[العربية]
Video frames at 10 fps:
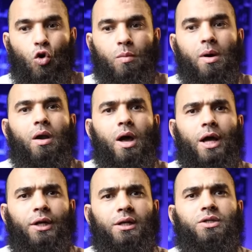عباره
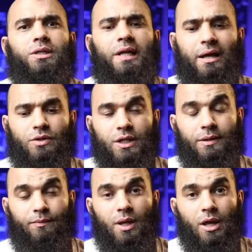عن حصن
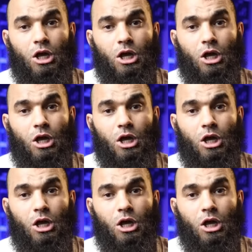حصين